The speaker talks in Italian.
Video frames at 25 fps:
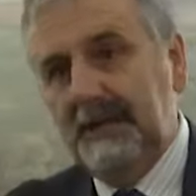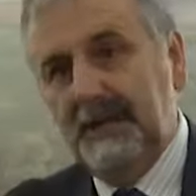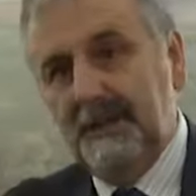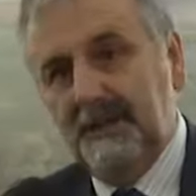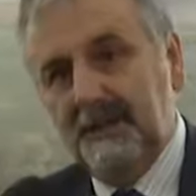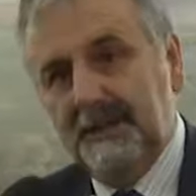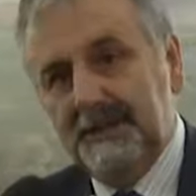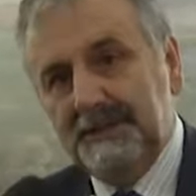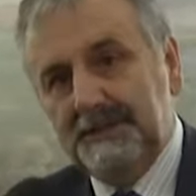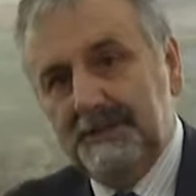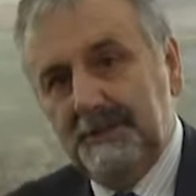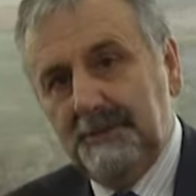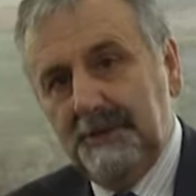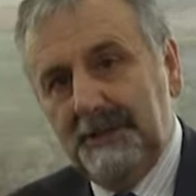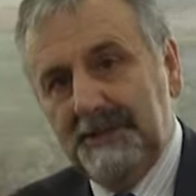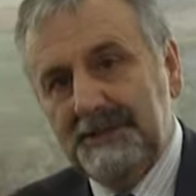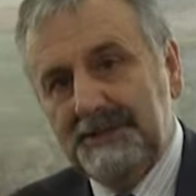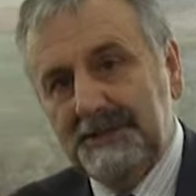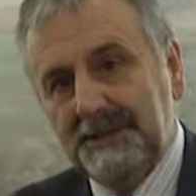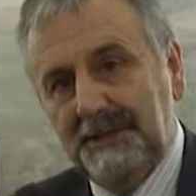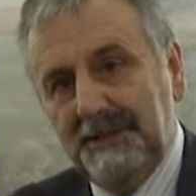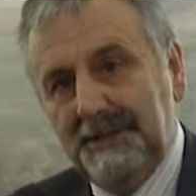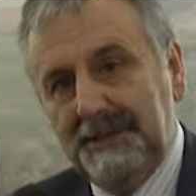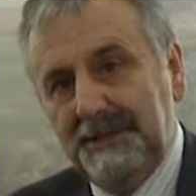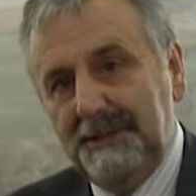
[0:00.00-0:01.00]
in una
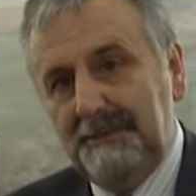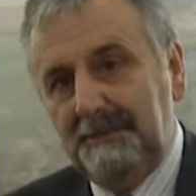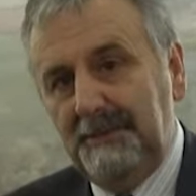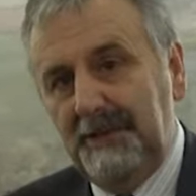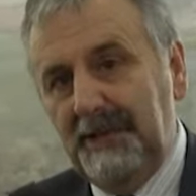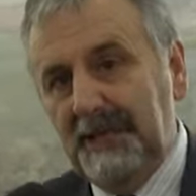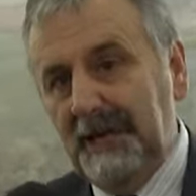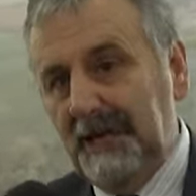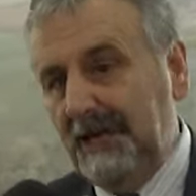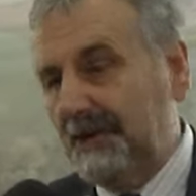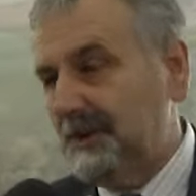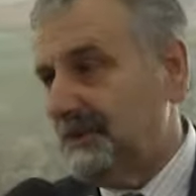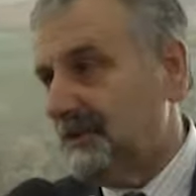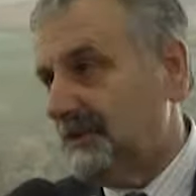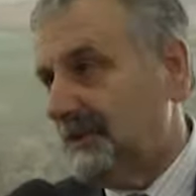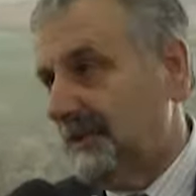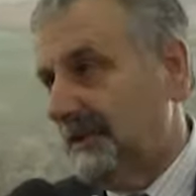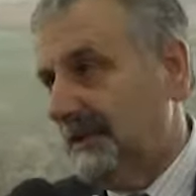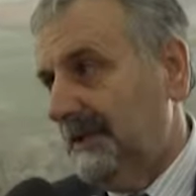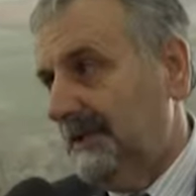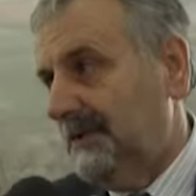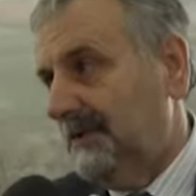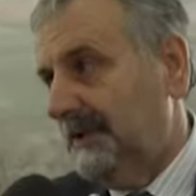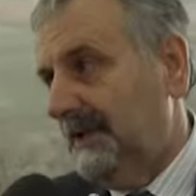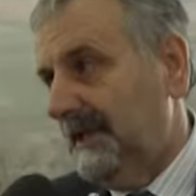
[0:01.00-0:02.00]
situazione di bilancio
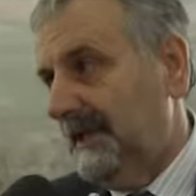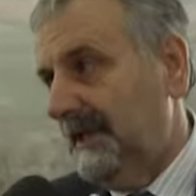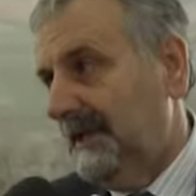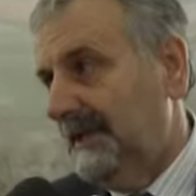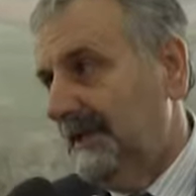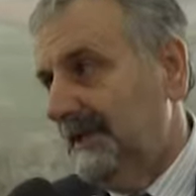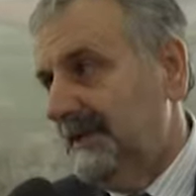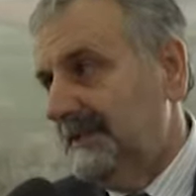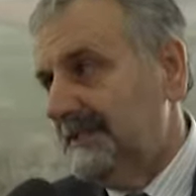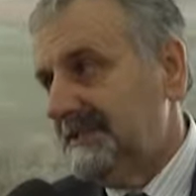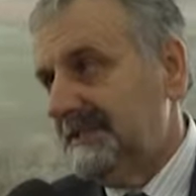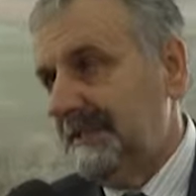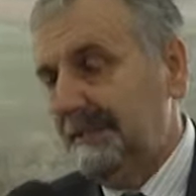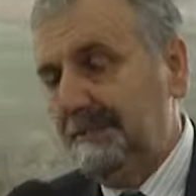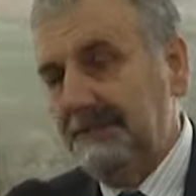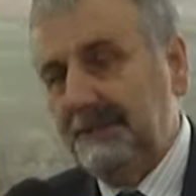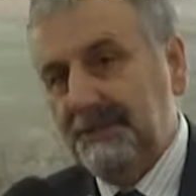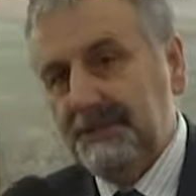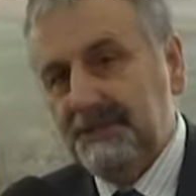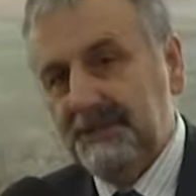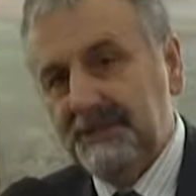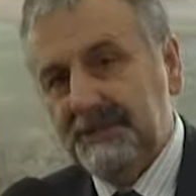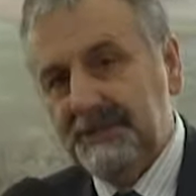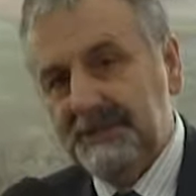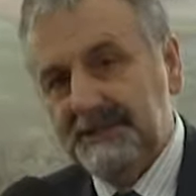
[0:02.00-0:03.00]
che non è
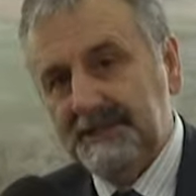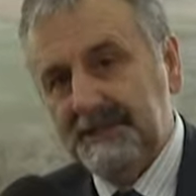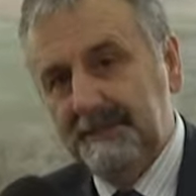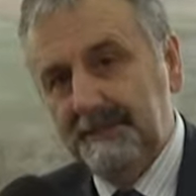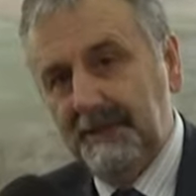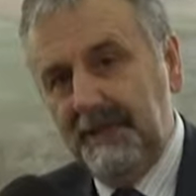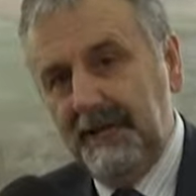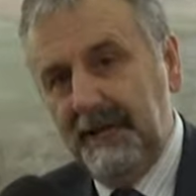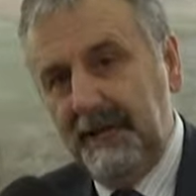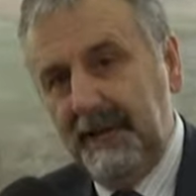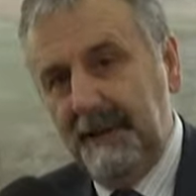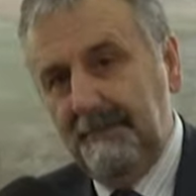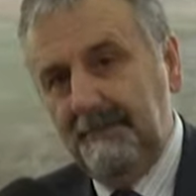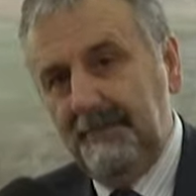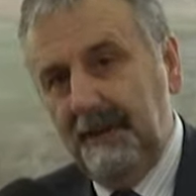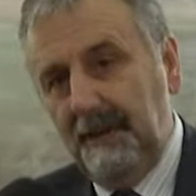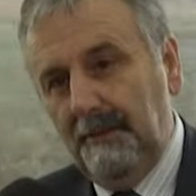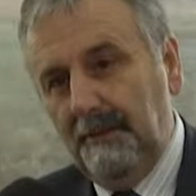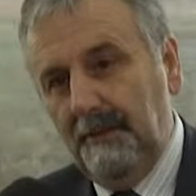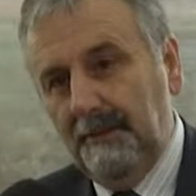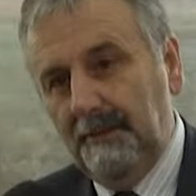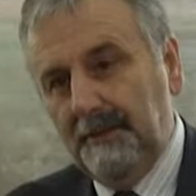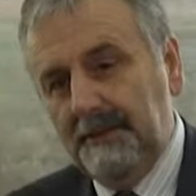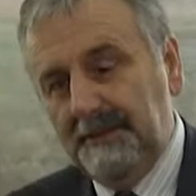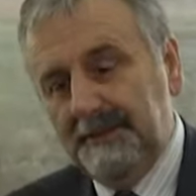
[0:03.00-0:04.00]
semplicissima,
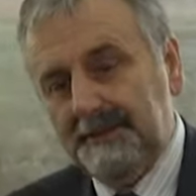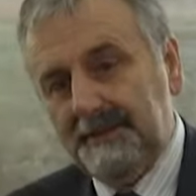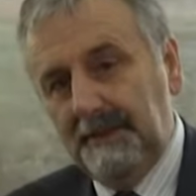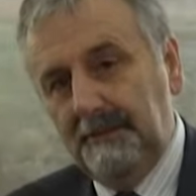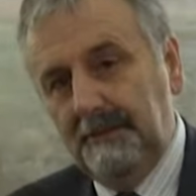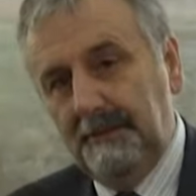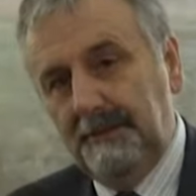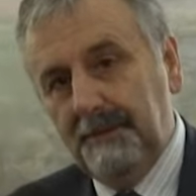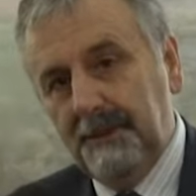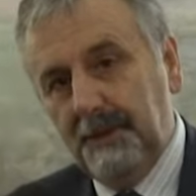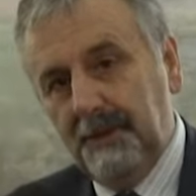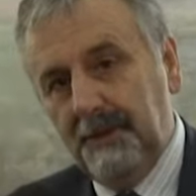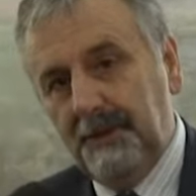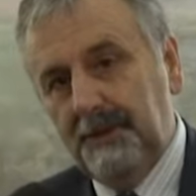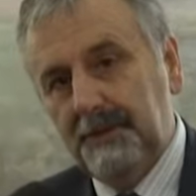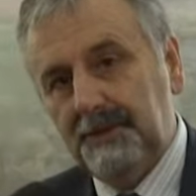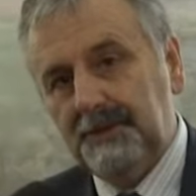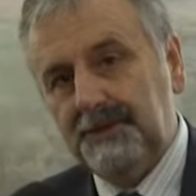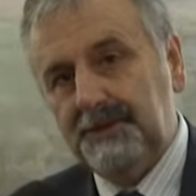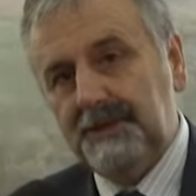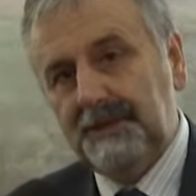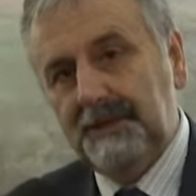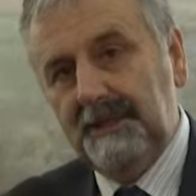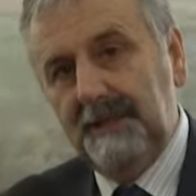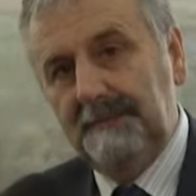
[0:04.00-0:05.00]
abbiamo, siamo però
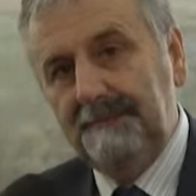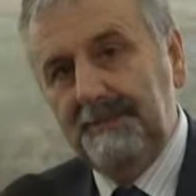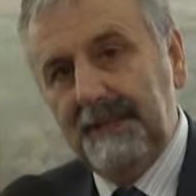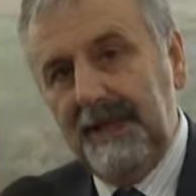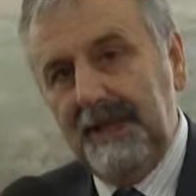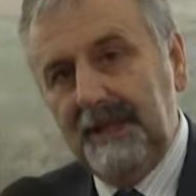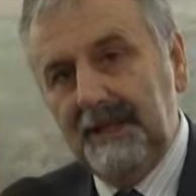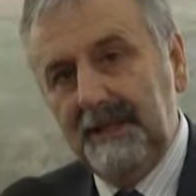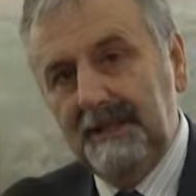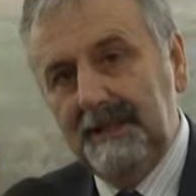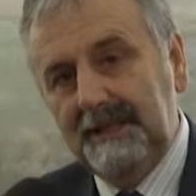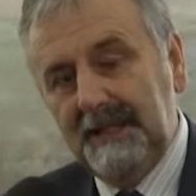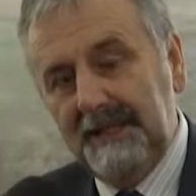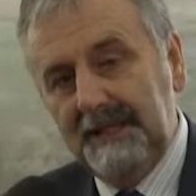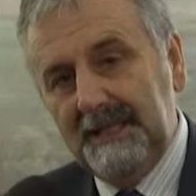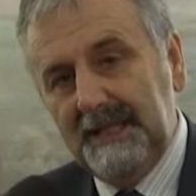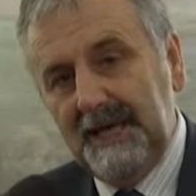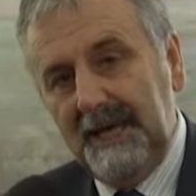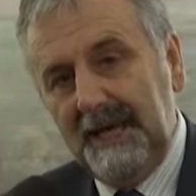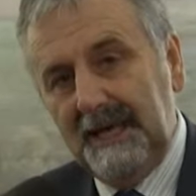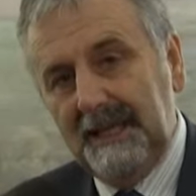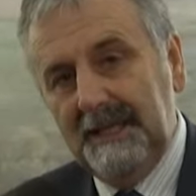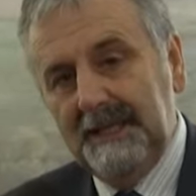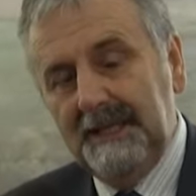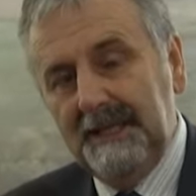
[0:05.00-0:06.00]
riusciti a
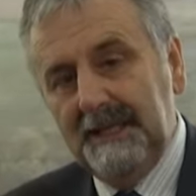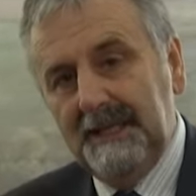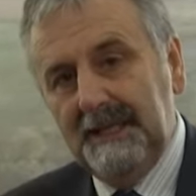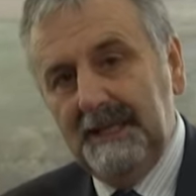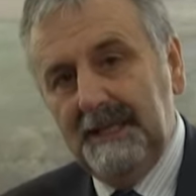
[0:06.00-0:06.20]
ritagliare